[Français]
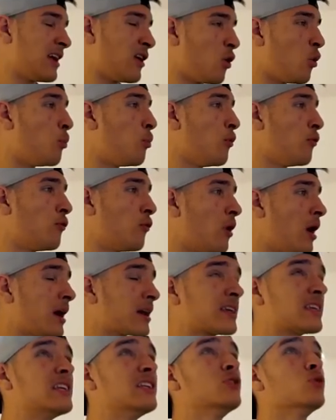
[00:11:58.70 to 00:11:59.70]
on peut voir
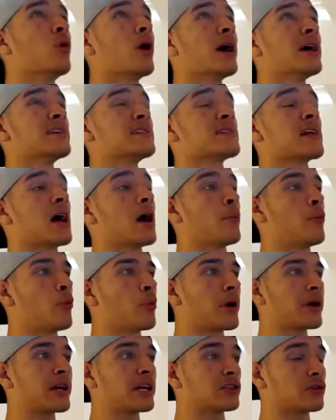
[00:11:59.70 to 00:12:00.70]
qu'il nous reste à peu
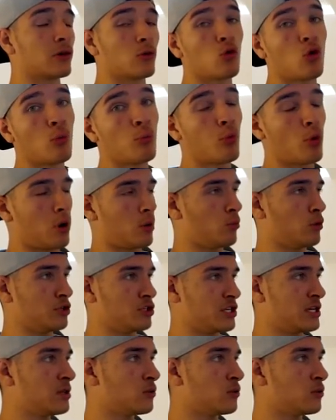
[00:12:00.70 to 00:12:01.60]
près 80 euros pour un boîtier,